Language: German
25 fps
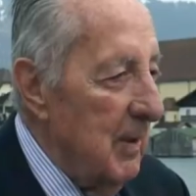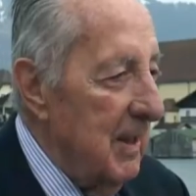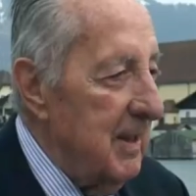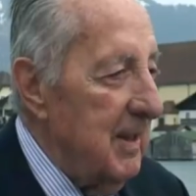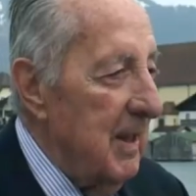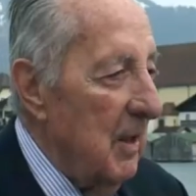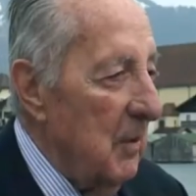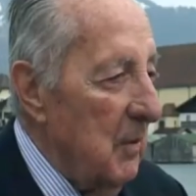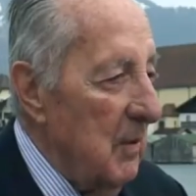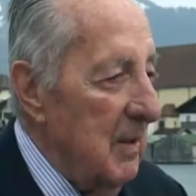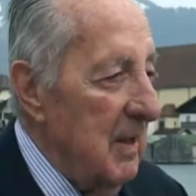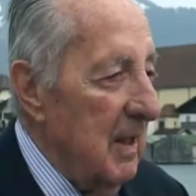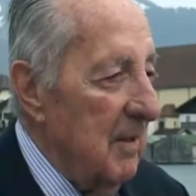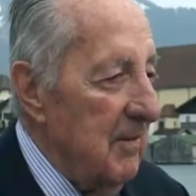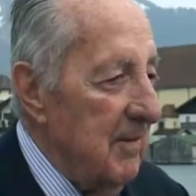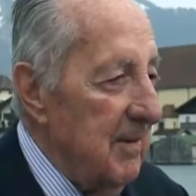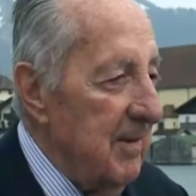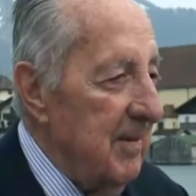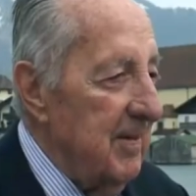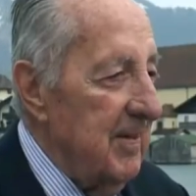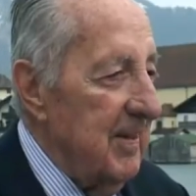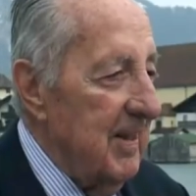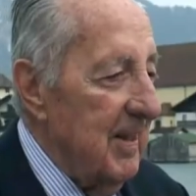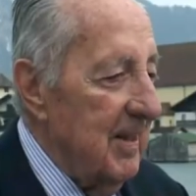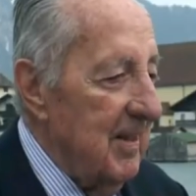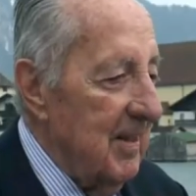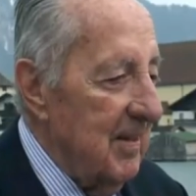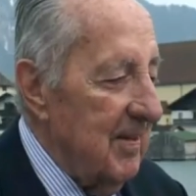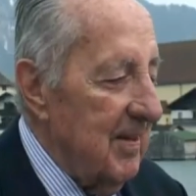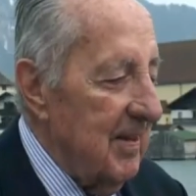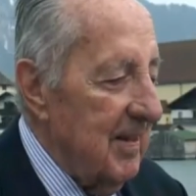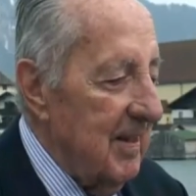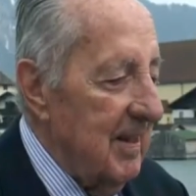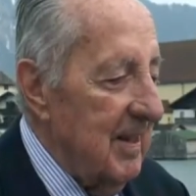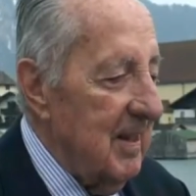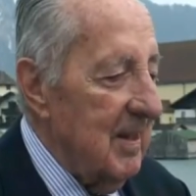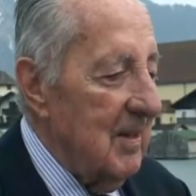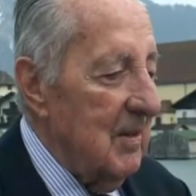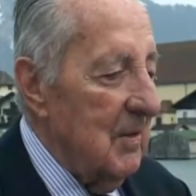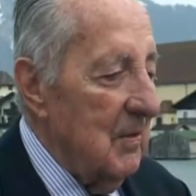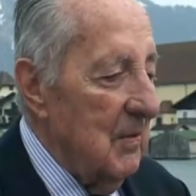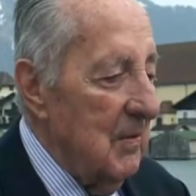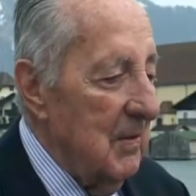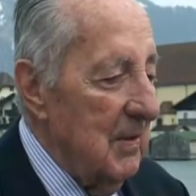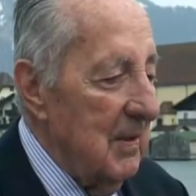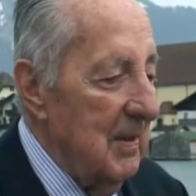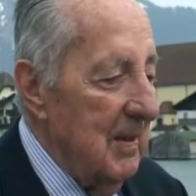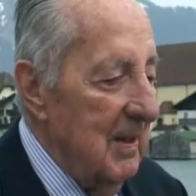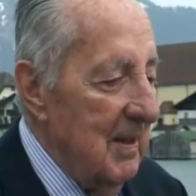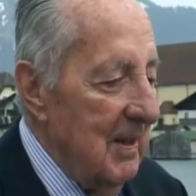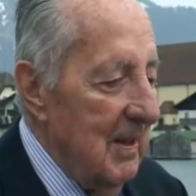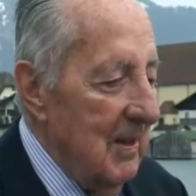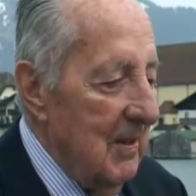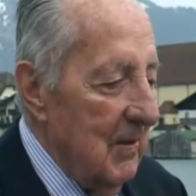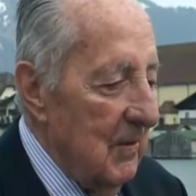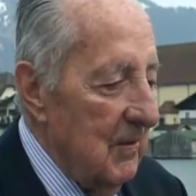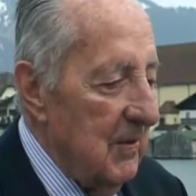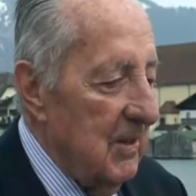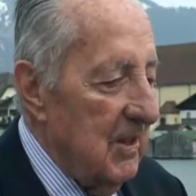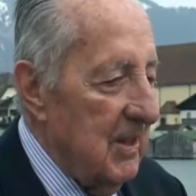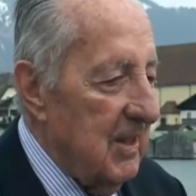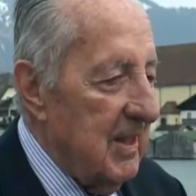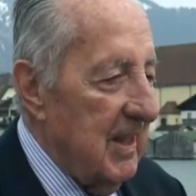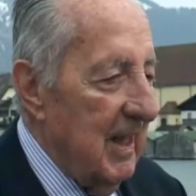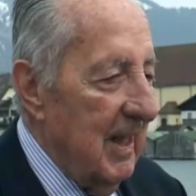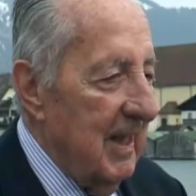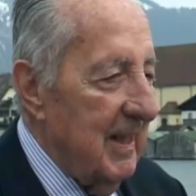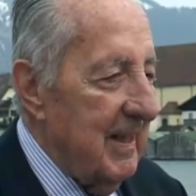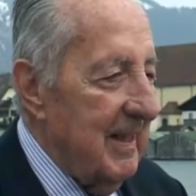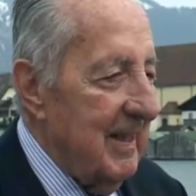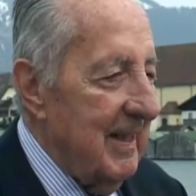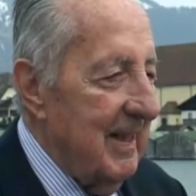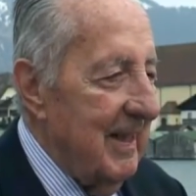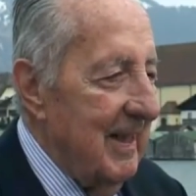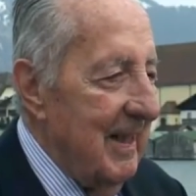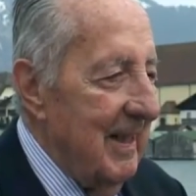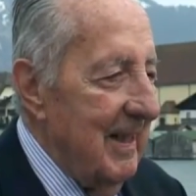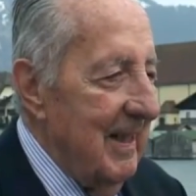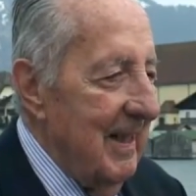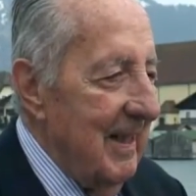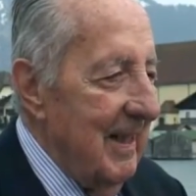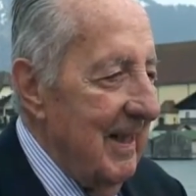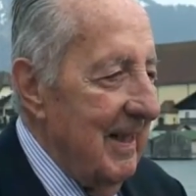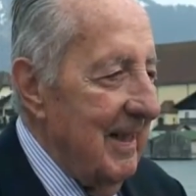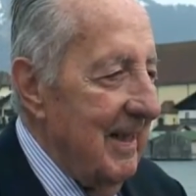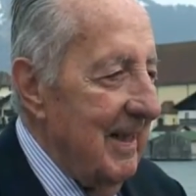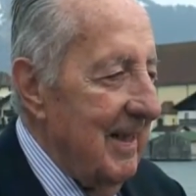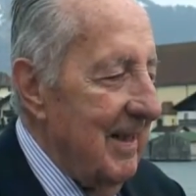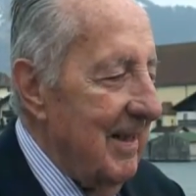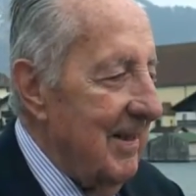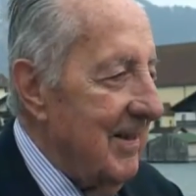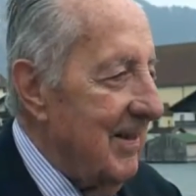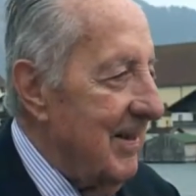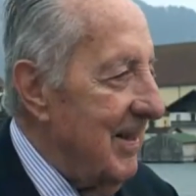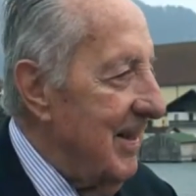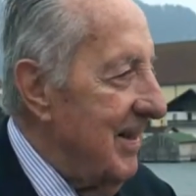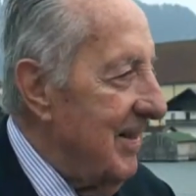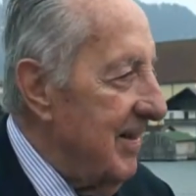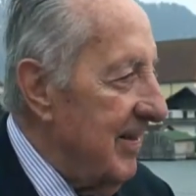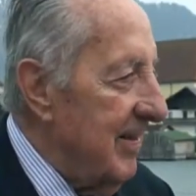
wa Daula, wie es heißt, Religion und Staat, äh, steht